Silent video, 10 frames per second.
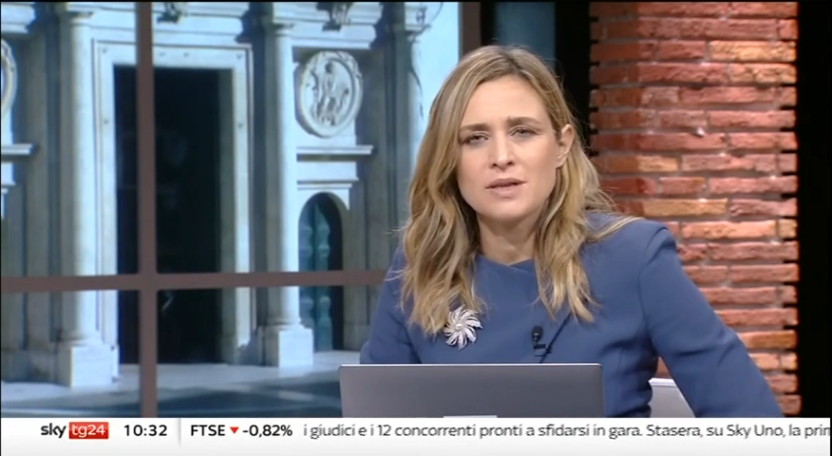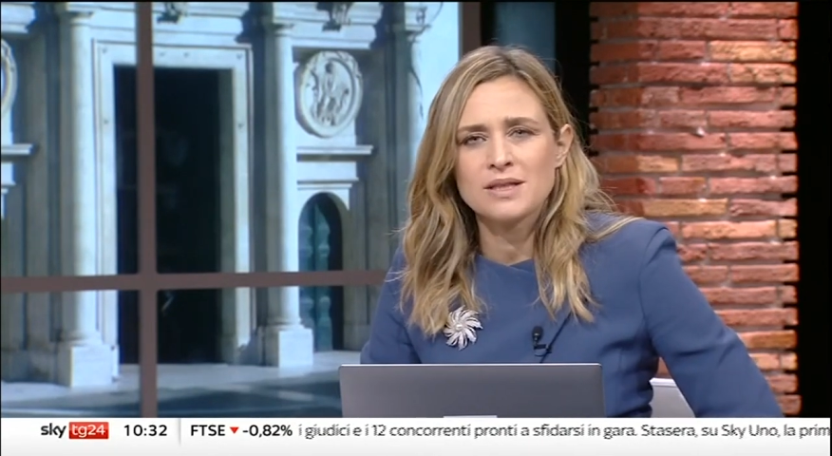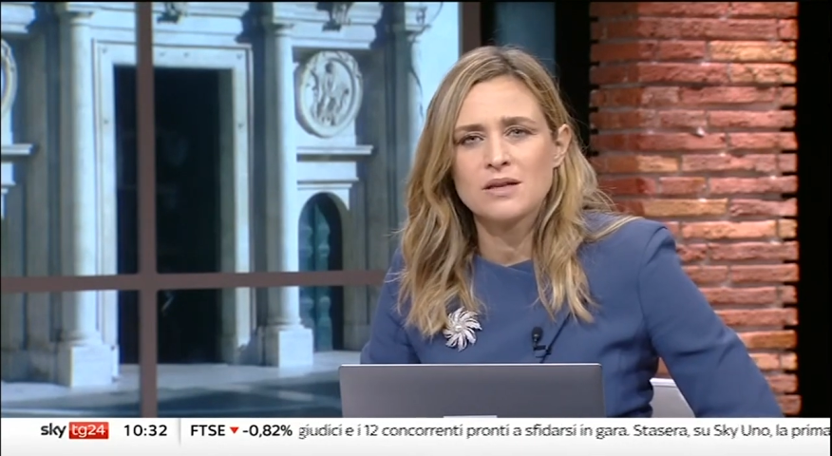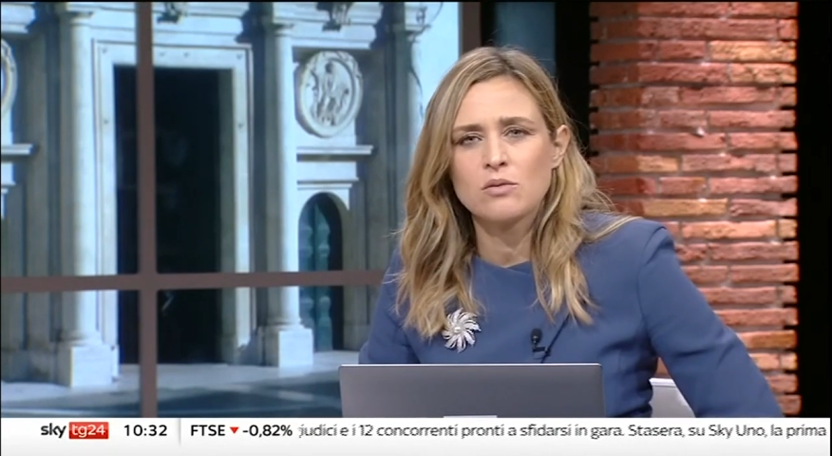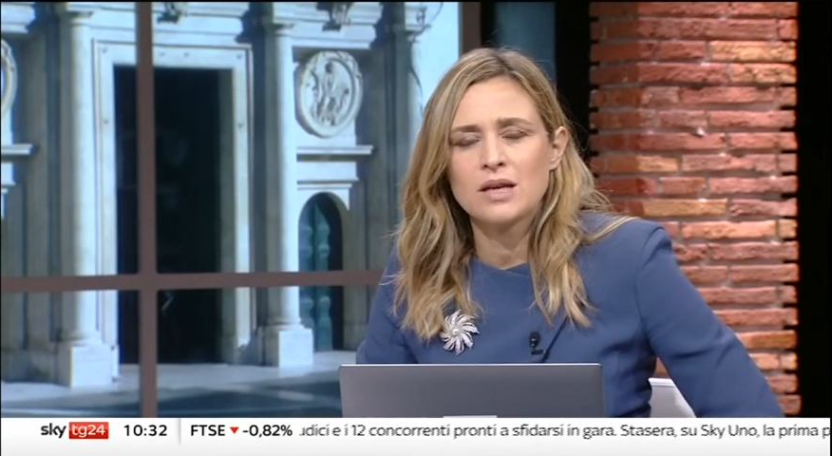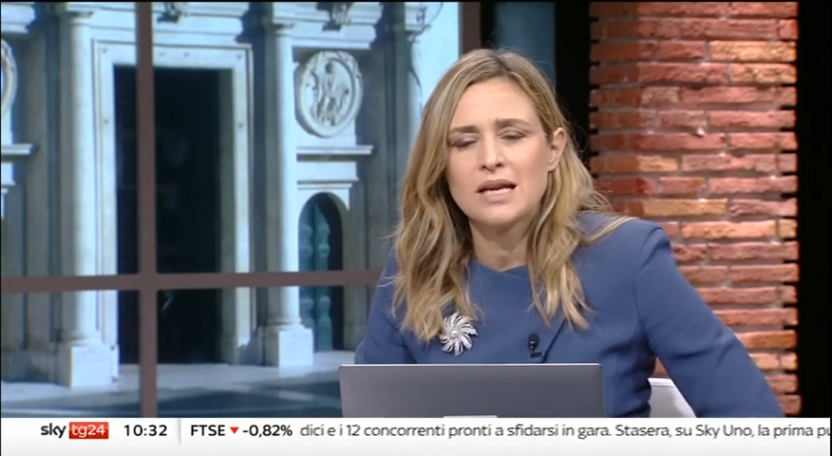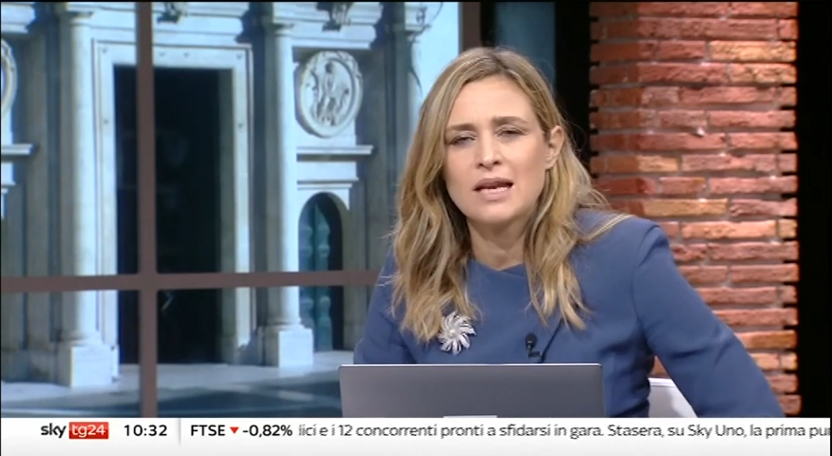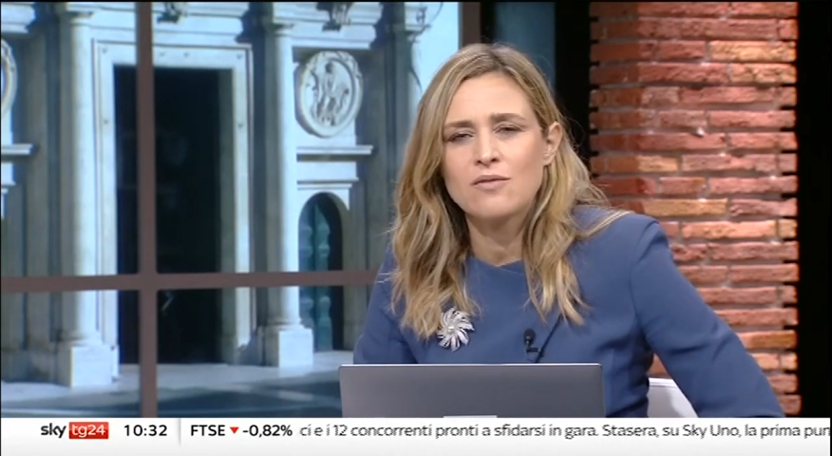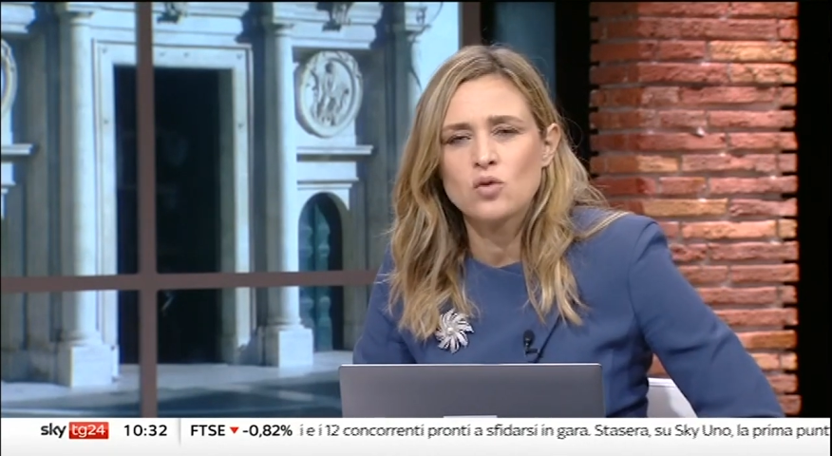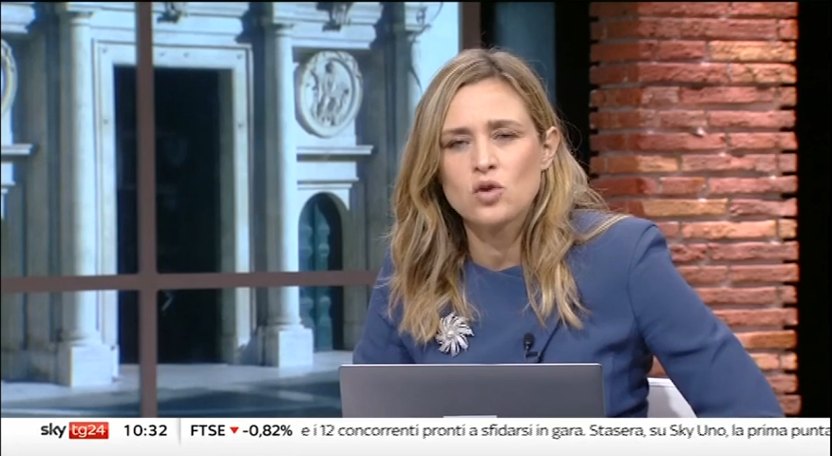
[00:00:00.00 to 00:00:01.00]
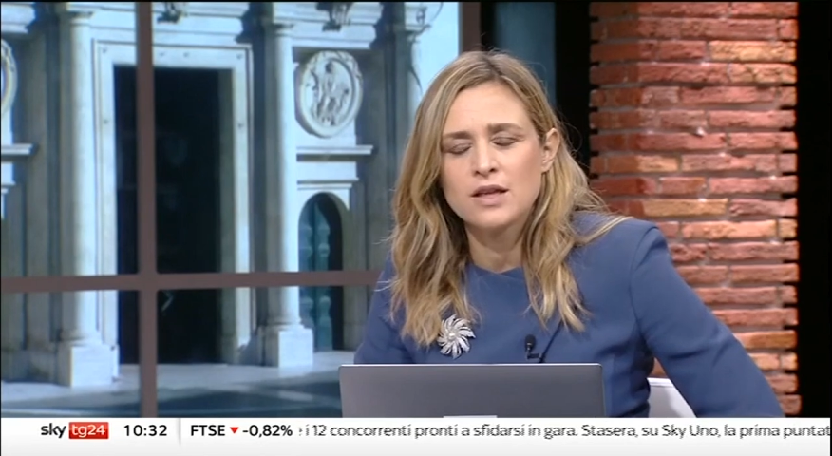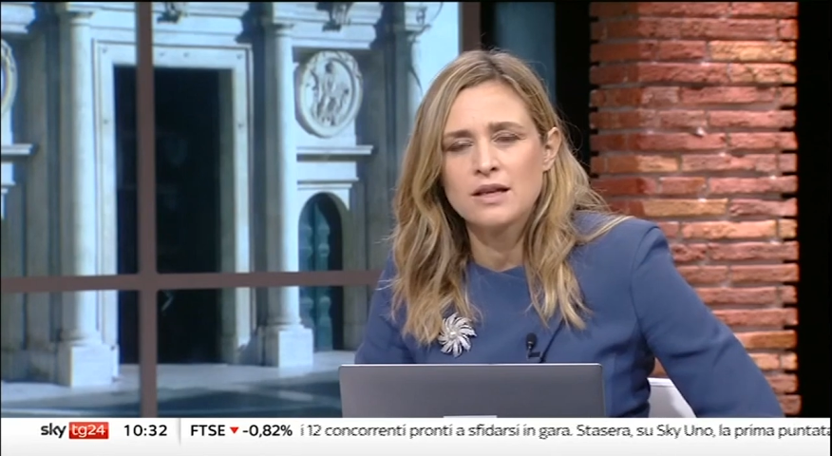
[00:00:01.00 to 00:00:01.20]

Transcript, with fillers: per seguire i lavori